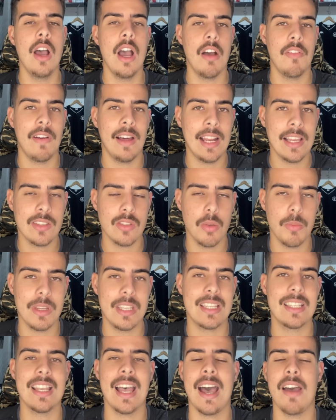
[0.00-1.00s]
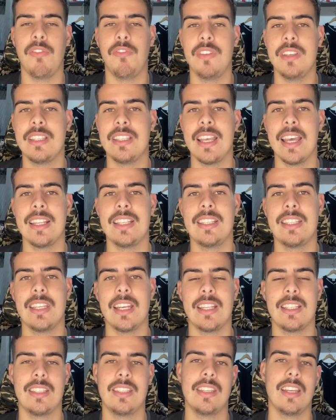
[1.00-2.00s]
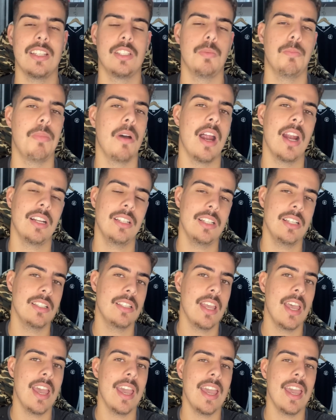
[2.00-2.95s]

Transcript: Falar sobre sobre SAF, 777 Partners